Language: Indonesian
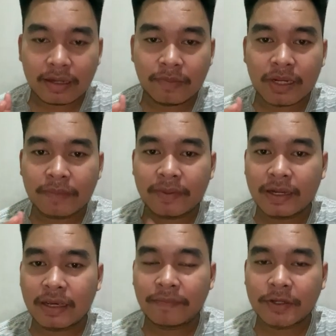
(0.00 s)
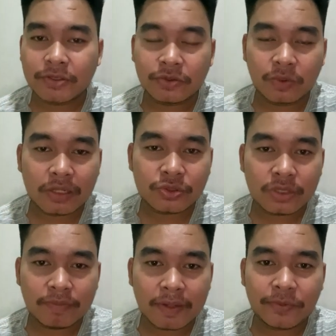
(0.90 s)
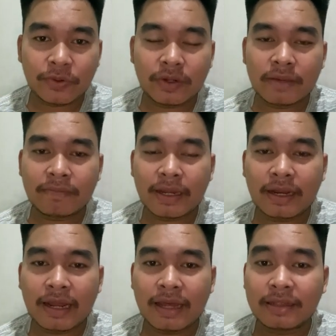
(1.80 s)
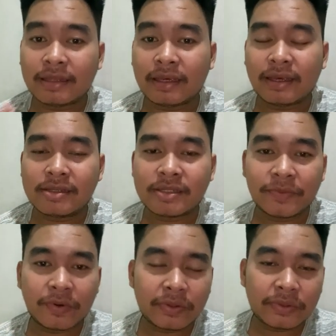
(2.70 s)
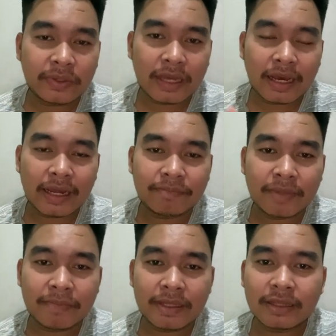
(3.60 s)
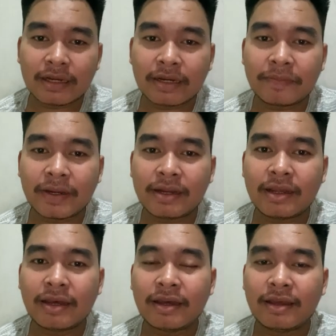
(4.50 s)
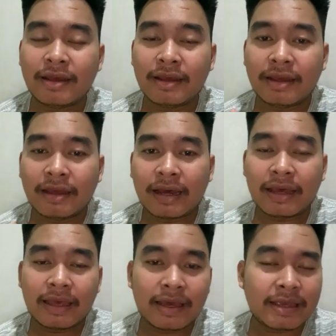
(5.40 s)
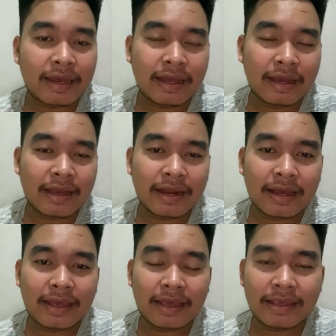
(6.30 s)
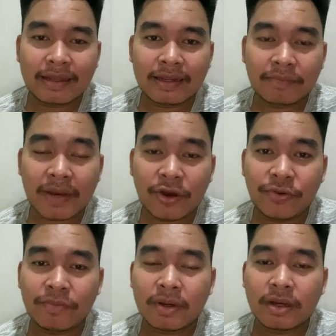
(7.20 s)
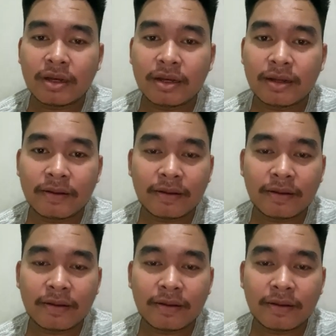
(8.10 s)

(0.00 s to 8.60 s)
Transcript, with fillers: mana pada episode 255 nanti si Boruto ini akan meminta kepada ayahnya agar ayahnya ini mau uh,